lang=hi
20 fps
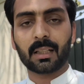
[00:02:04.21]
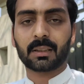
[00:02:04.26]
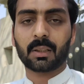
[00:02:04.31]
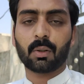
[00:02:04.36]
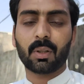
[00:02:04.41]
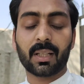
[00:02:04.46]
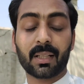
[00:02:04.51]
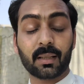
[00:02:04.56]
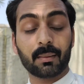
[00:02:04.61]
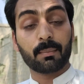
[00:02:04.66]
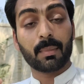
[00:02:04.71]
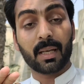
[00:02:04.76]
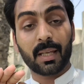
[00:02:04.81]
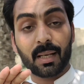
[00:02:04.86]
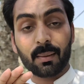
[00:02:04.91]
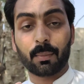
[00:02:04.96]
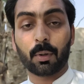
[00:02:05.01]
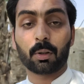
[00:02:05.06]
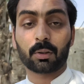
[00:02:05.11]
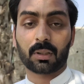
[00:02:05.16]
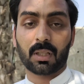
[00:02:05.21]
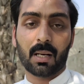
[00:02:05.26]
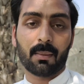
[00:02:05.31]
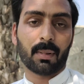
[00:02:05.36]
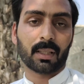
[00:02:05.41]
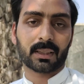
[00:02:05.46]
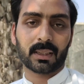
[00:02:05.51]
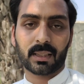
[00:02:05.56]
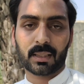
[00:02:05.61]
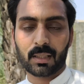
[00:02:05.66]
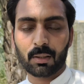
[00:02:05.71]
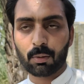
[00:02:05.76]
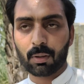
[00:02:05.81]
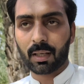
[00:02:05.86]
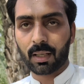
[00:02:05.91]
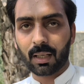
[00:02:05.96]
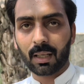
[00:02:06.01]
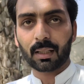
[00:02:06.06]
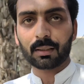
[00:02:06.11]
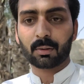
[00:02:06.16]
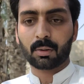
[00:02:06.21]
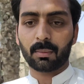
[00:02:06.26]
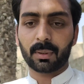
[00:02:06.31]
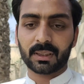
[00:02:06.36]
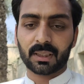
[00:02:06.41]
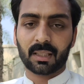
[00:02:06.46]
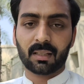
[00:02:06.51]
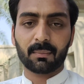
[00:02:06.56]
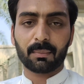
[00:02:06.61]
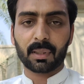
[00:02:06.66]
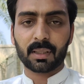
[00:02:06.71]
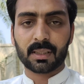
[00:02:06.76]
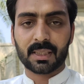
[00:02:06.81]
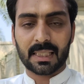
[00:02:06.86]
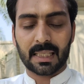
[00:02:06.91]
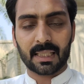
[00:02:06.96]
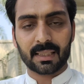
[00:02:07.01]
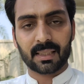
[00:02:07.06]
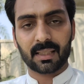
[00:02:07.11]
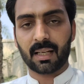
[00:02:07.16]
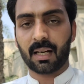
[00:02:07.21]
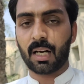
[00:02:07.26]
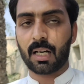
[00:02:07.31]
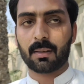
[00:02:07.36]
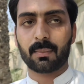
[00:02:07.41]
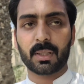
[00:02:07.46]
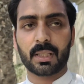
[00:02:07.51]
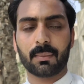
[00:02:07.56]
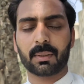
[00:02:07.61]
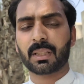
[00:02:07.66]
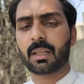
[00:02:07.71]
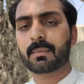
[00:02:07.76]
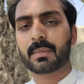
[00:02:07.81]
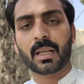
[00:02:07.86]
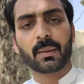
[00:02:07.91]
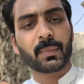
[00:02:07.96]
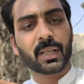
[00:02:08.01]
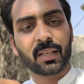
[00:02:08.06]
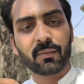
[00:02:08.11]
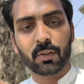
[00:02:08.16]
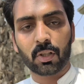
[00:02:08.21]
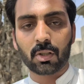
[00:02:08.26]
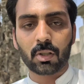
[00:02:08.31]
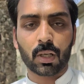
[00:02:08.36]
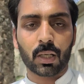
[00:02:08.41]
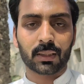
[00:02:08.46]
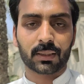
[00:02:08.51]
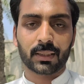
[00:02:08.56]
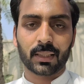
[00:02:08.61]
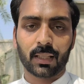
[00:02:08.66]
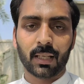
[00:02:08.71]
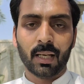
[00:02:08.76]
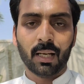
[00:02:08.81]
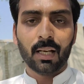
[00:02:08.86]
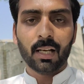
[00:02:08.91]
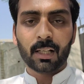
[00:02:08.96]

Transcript: आता हो लेकिन मेरे बहुत काम आता है क्योंकि रात को मैं तकरीबन सात से आठ बजे मतलब जब मेरी वीडियो आती है